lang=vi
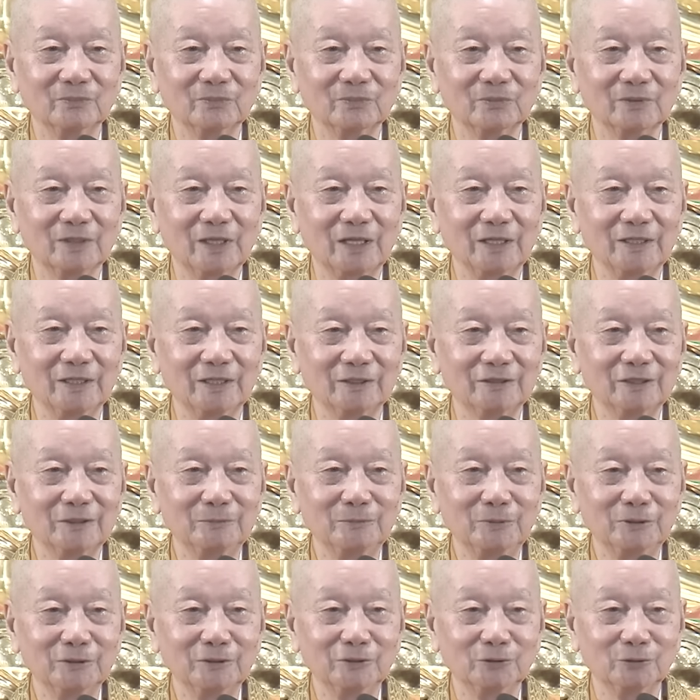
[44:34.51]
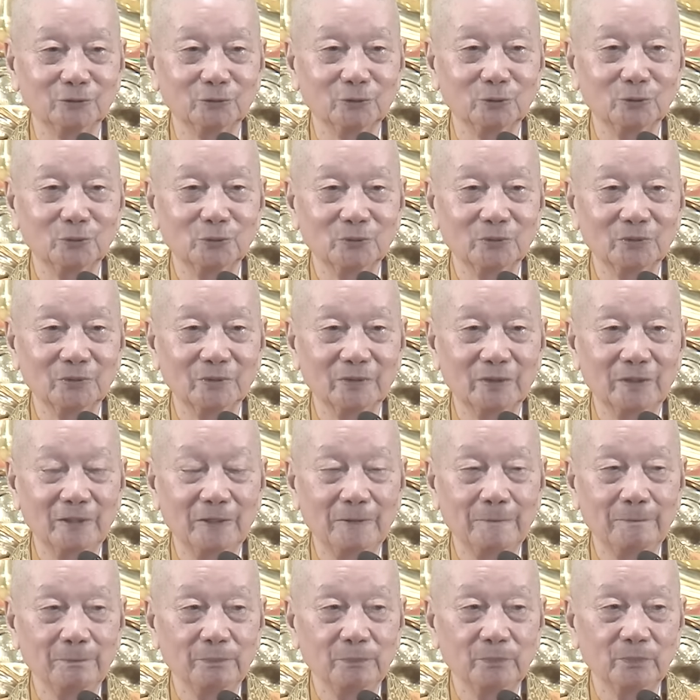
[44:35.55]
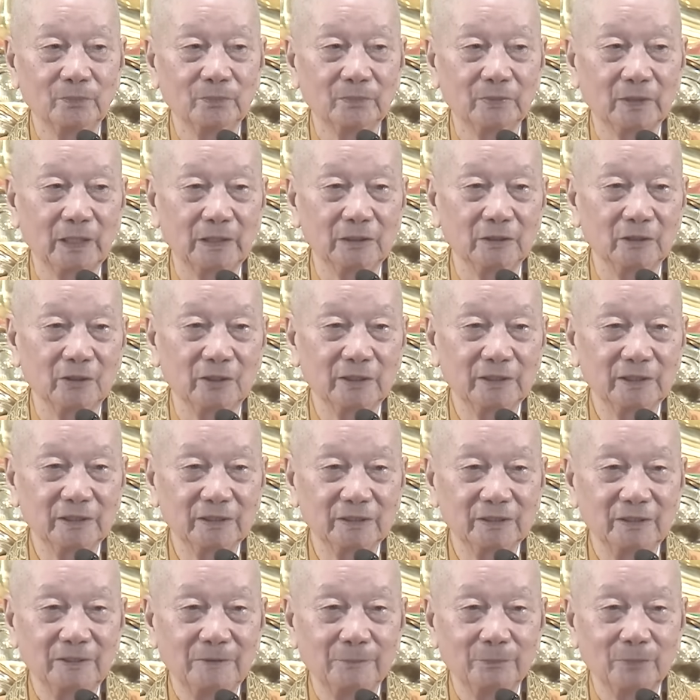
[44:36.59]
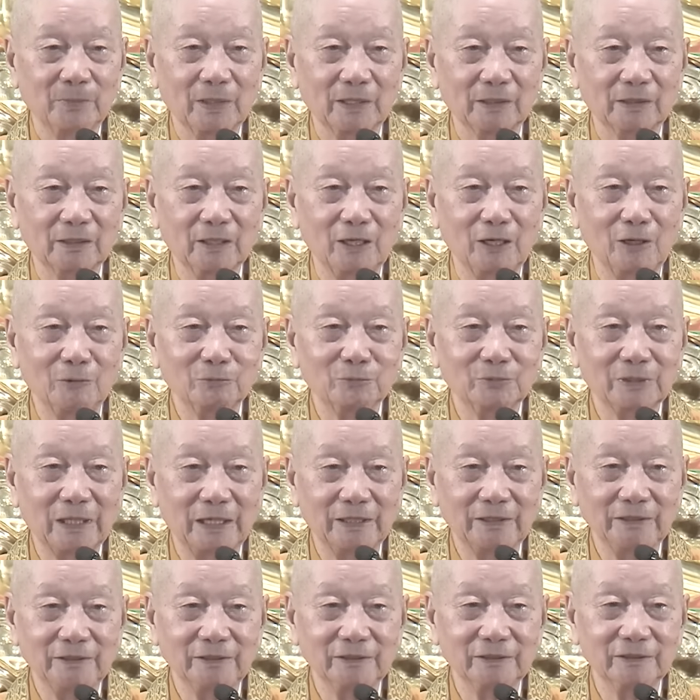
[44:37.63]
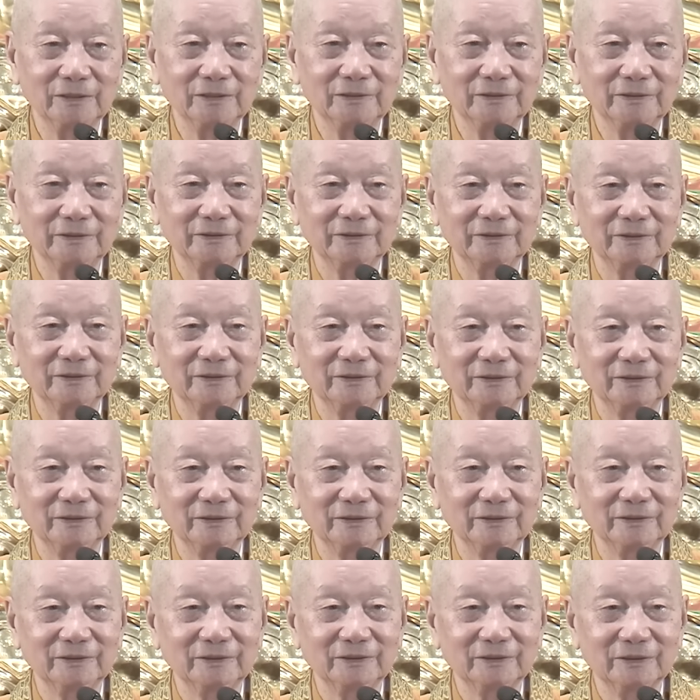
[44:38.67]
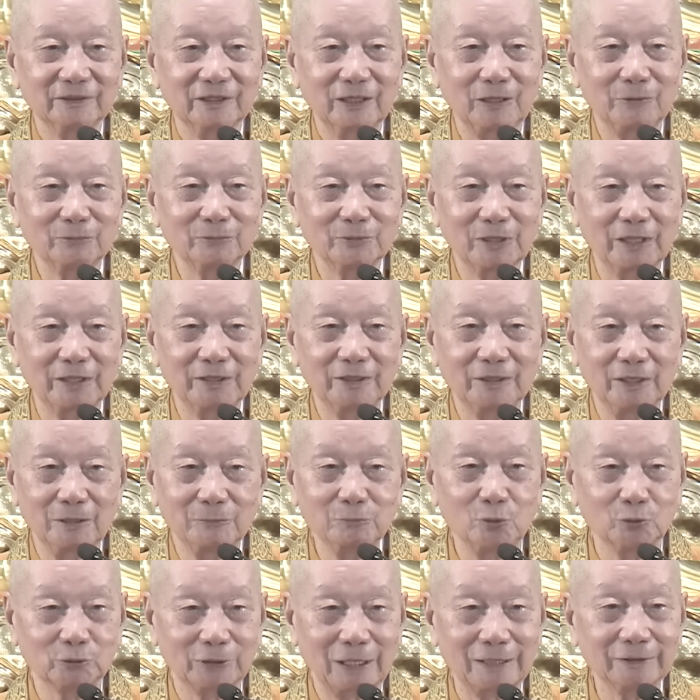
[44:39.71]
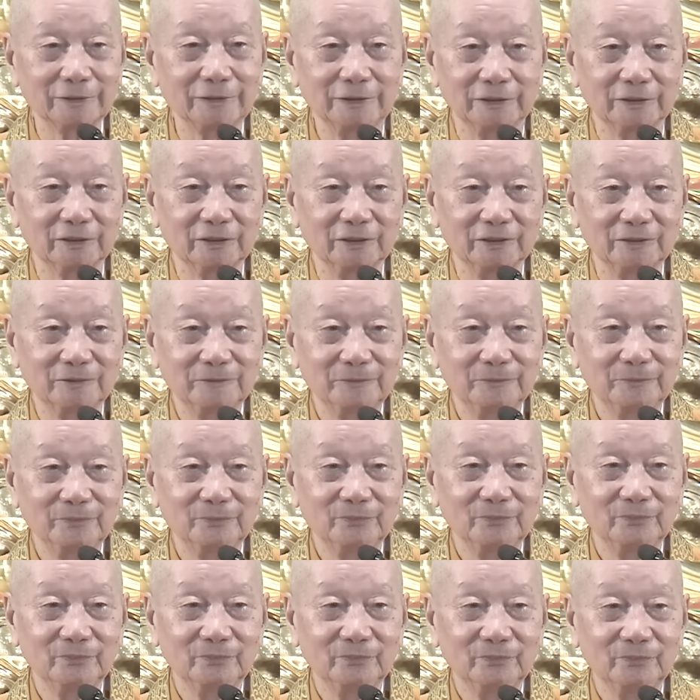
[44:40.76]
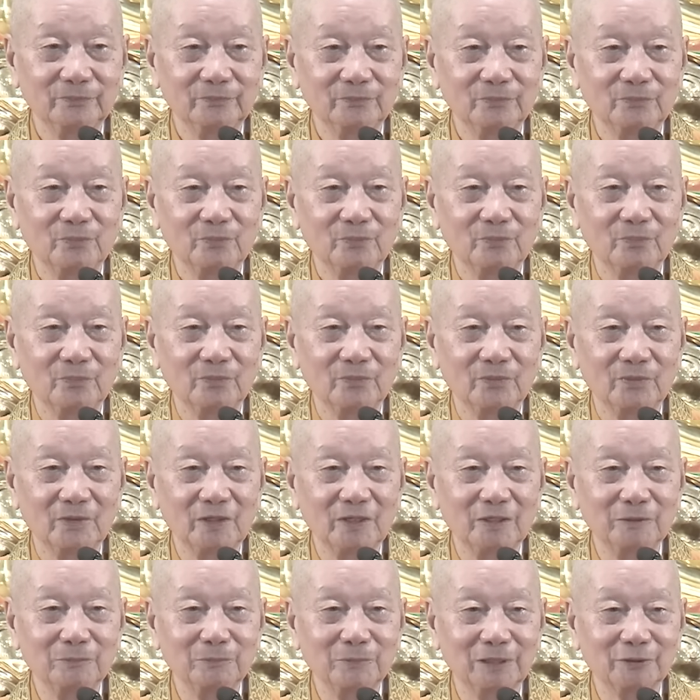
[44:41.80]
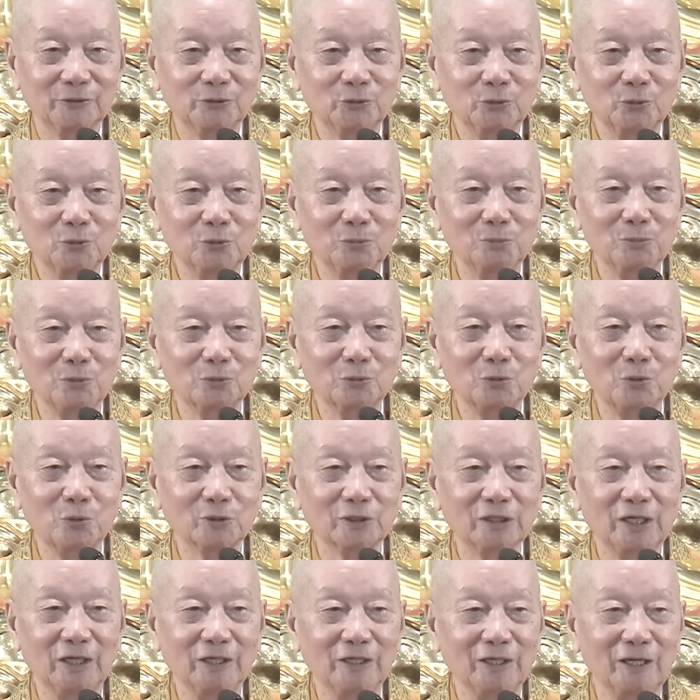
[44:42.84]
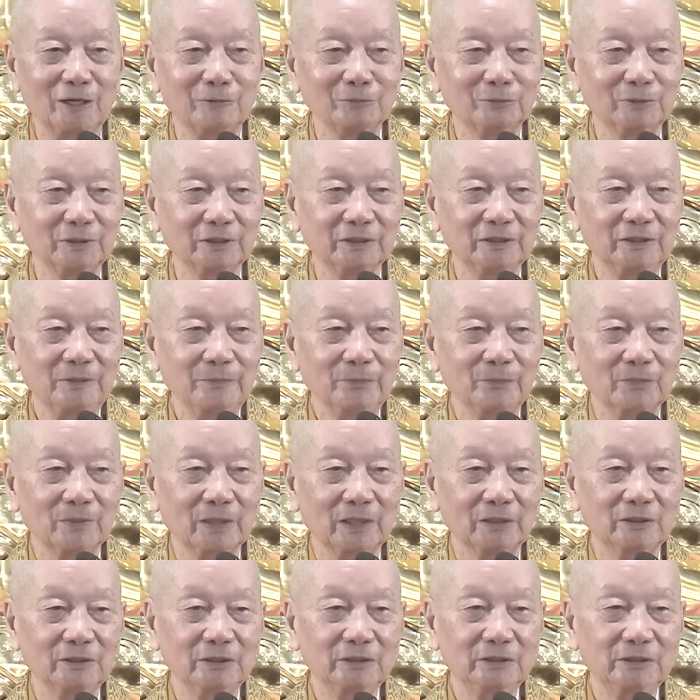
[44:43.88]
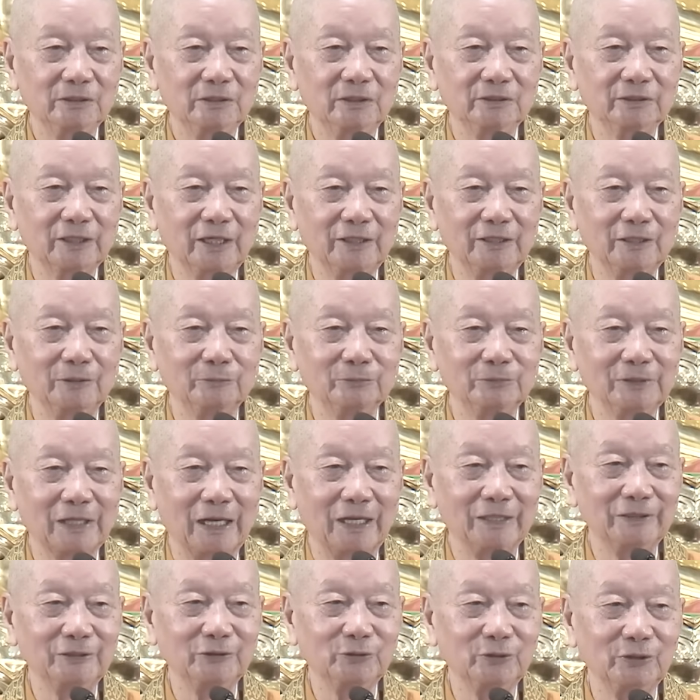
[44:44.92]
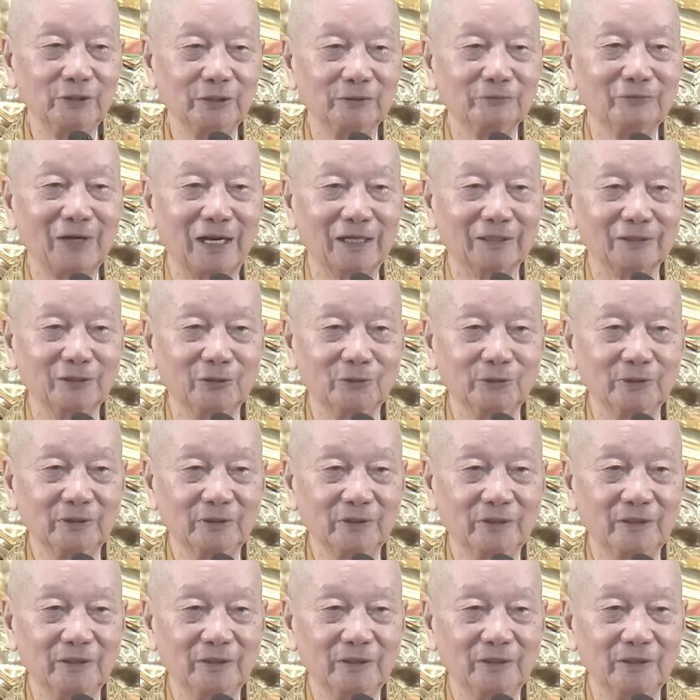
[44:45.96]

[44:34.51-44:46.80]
Đây là trên bước đường tu. Thầy nói đó là cái ông này đó, cái ông này là ông Bồ Tát thiệt đó. Nhưng mà suốt một cuộc đời ông đó là cứ thấy ông chạy những chuyện vặt thôi.